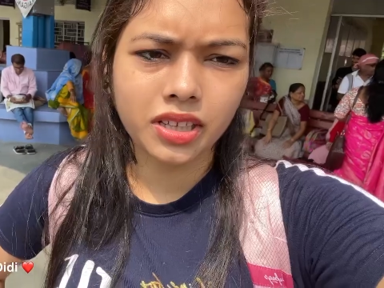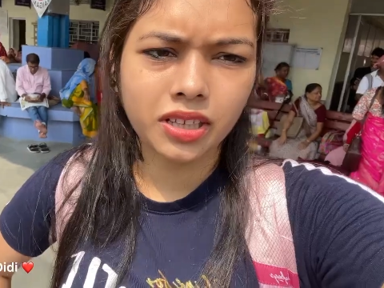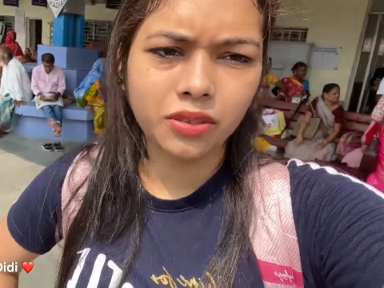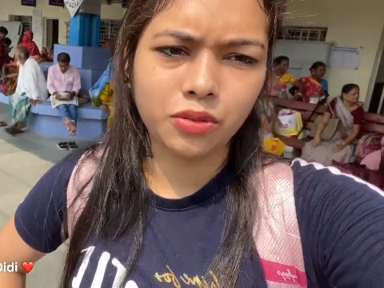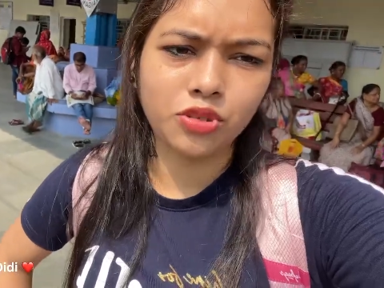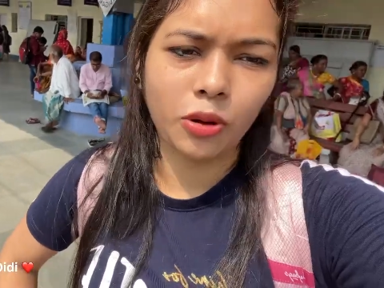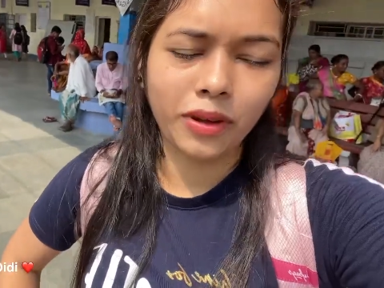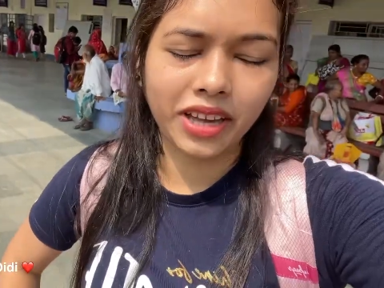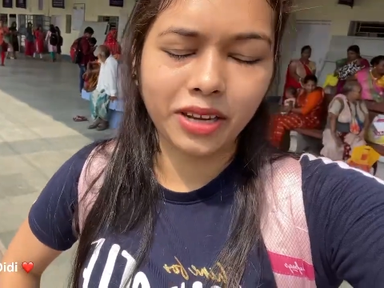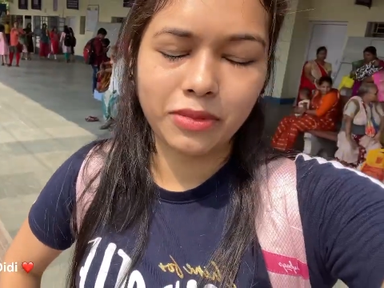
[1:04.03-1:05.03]
নিয়ে কিন্তু
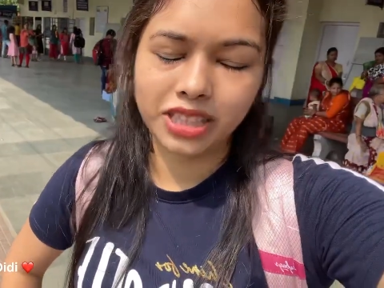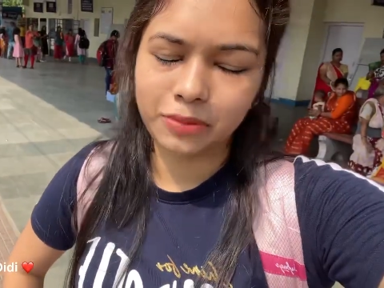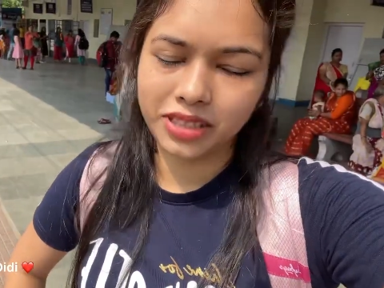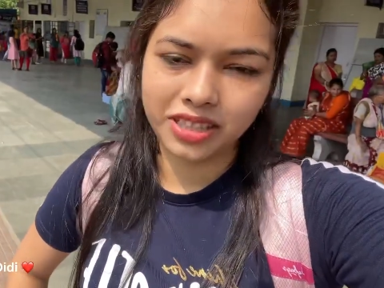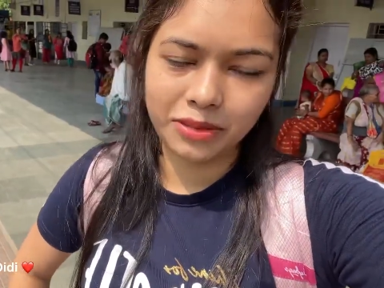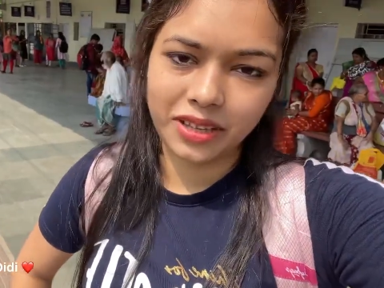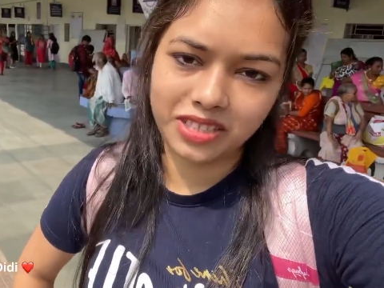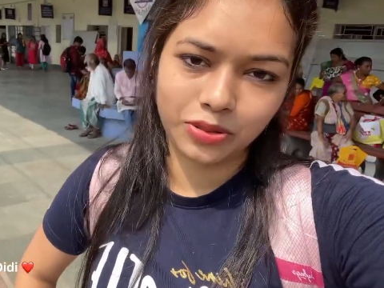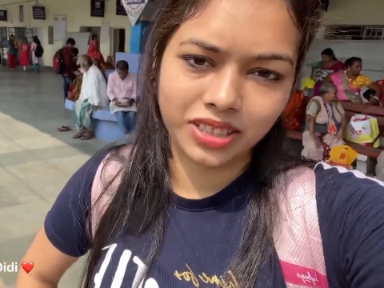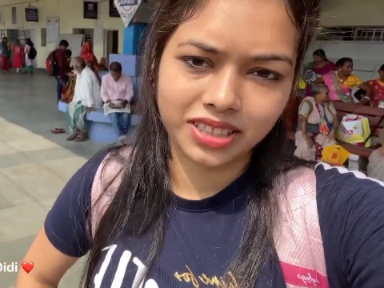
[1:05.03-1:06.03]
সবাই এখানে মাথা মাথাতে
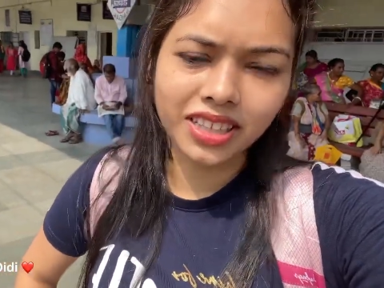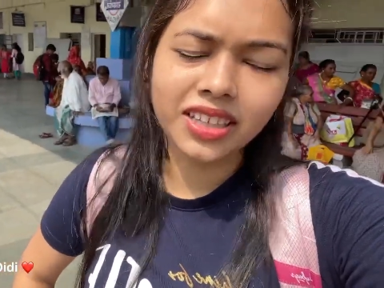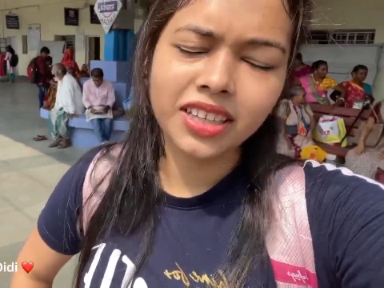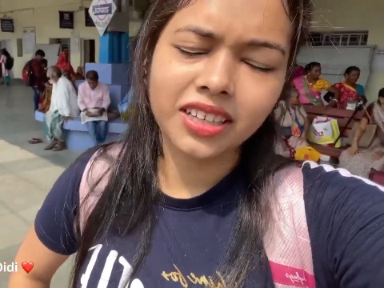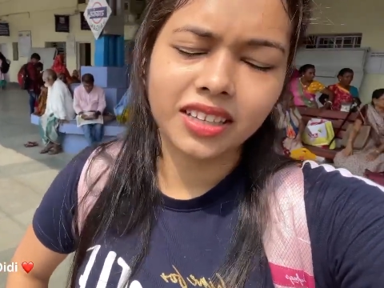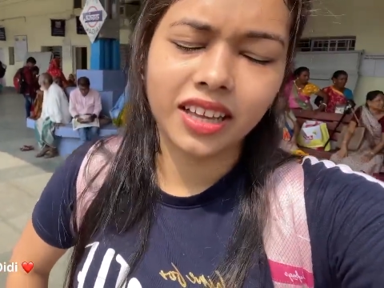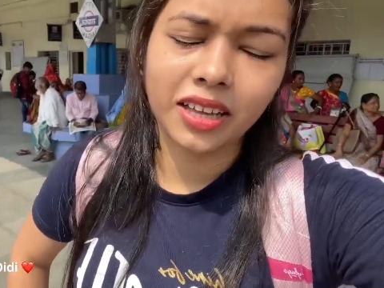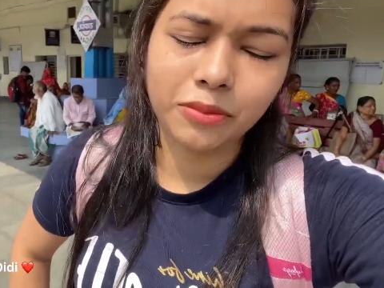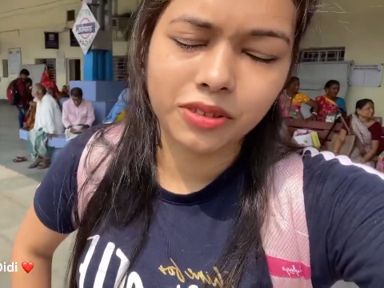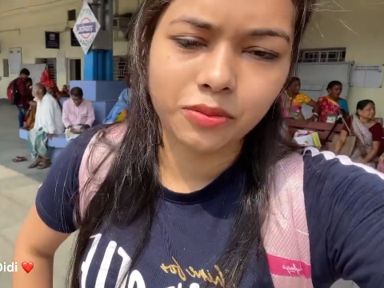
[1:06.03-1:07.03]
ব্যস্ত আছে তাই
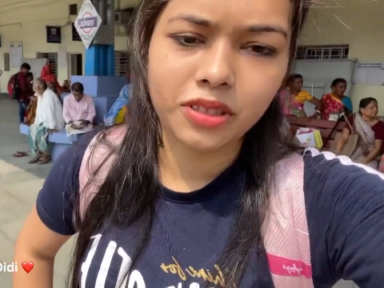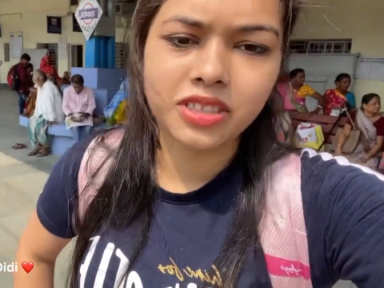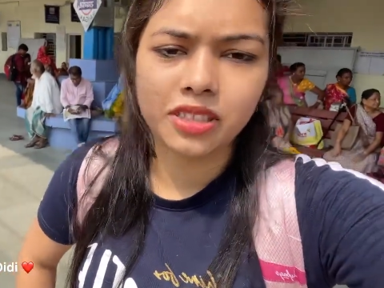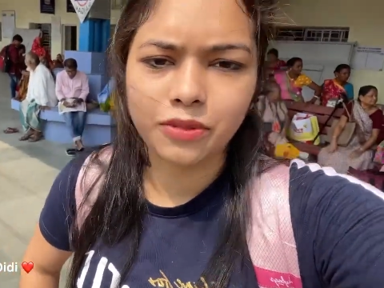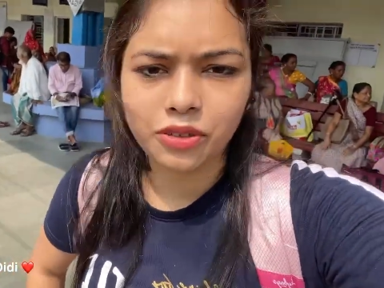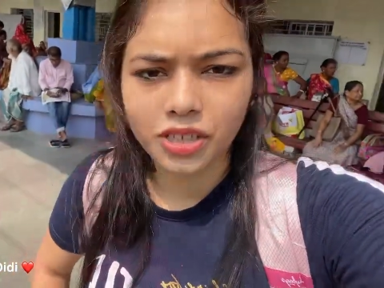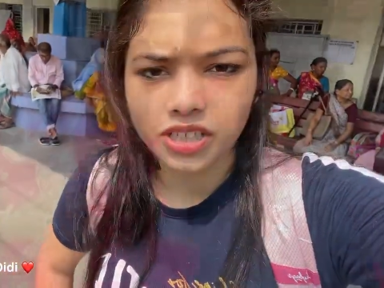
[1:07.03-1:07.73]
আমি তোমাদের সাথে ভিডিওটা